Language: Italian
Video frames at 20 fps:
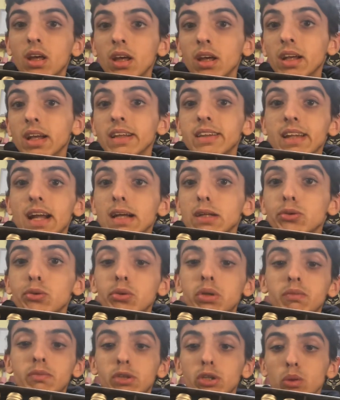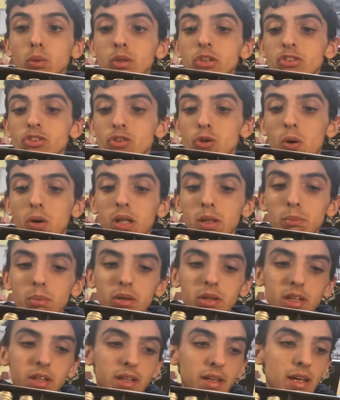che tratto nel video in questione
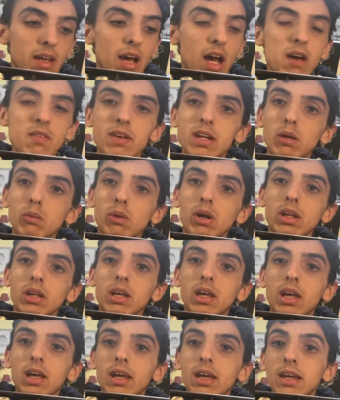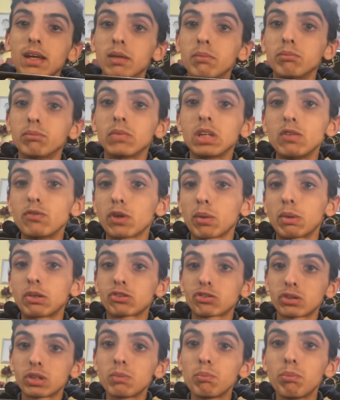potete avere qualche
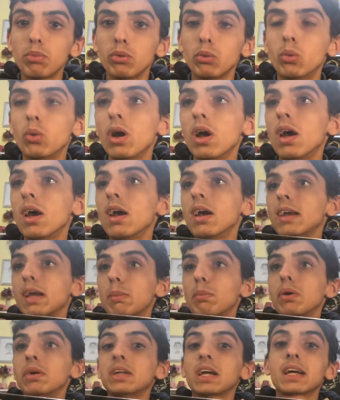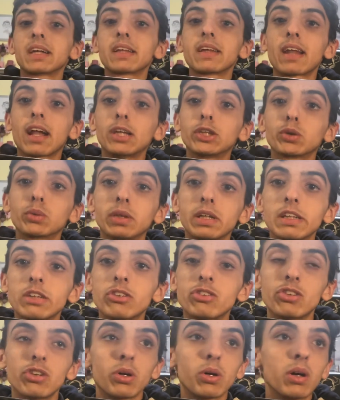informazione in più che potete cantare a
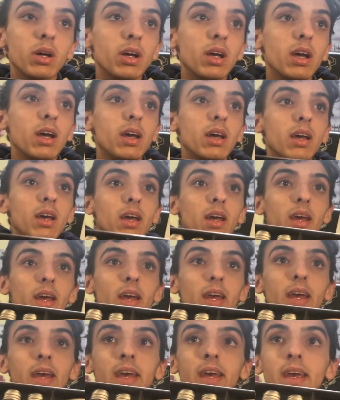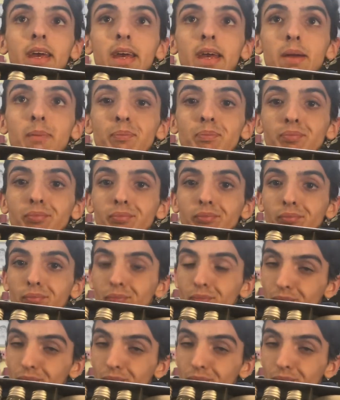giudizio e,